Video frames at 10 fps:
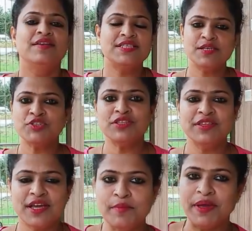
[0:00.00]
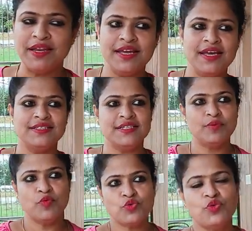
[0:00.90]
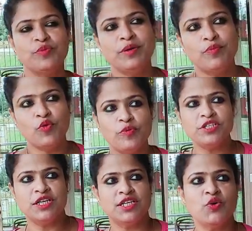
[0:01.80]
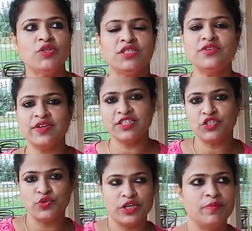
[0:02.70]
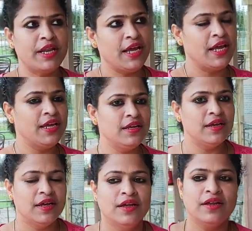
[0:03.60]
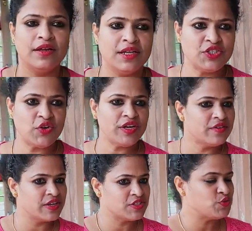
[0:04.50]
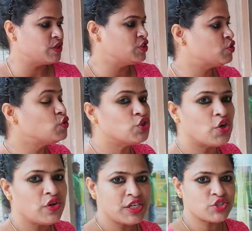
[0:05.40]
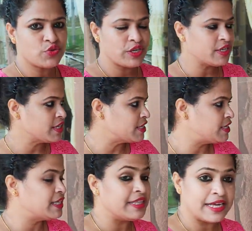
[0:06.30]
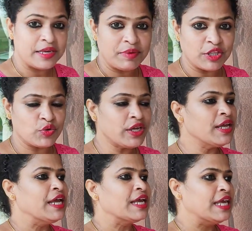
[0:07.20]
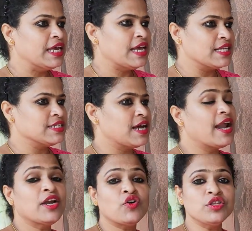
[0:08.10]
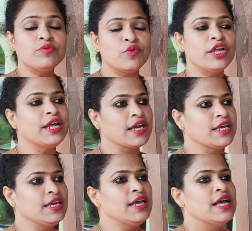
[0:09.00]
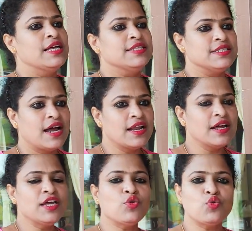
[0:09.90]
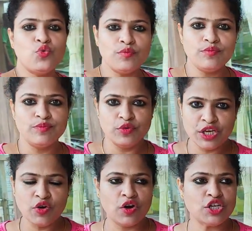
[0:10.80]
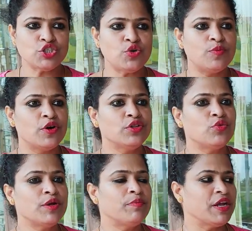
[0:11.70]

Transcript: রিসেপশন থেকে বেরিয়েই যেটা প্রথমে পড়বে সেটা হচ্ছে রেস্টুরেন্ট মানে এই রিসর্টের রেস্টুরেন্ট তো চলো রেস্টুরেন্টে গিয়ে দেখি ভেতরে কি কি আছে আর একটা কথা বলে রাখি যারা নাকি রুম বুকিং করার সময় তোমরা